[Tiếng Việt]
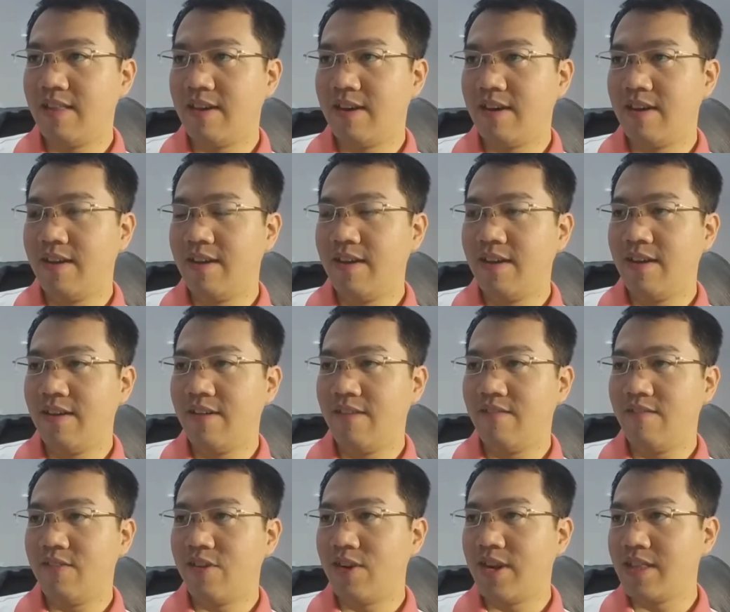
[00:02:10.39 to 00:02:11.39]
đó
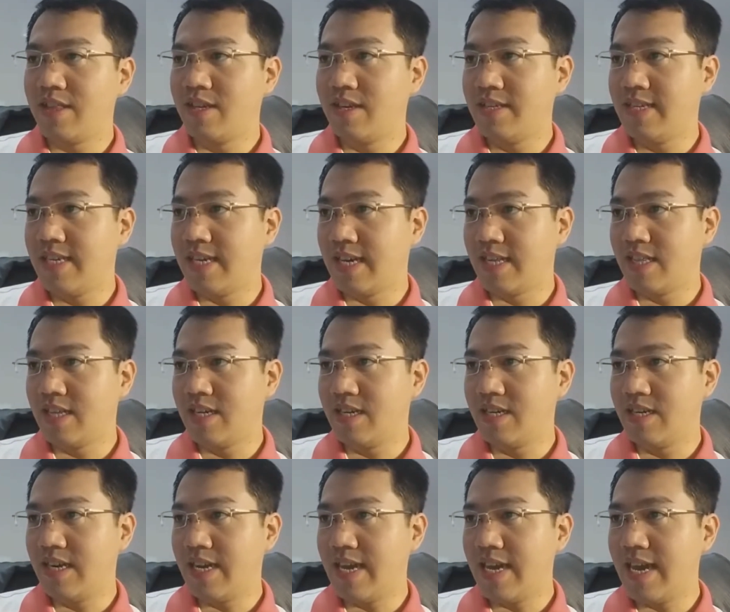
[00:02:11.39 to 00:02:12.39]
đó là từ gì nhỉ
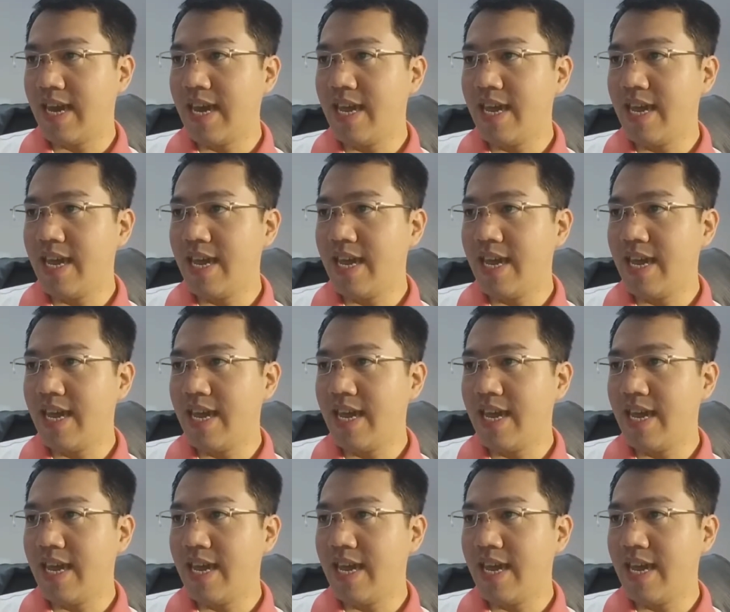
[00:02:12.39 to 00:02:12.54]
từ